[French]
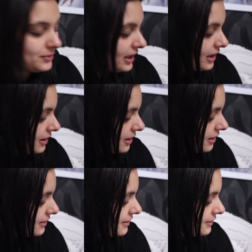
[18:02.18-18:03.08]
tout à l'heure
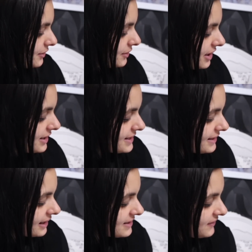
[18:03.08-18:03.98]
euh, donc
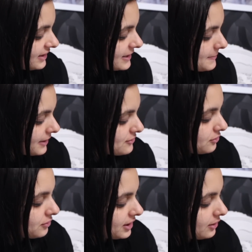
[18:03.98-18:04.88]
lundi tartiflette express
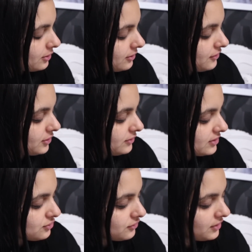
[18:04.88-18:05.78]
au cookéo,
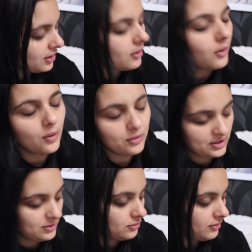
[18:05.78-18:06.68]
velouté de chou-fleur
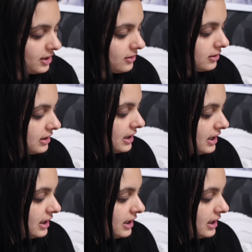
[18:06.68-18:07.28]
aussi au cookéo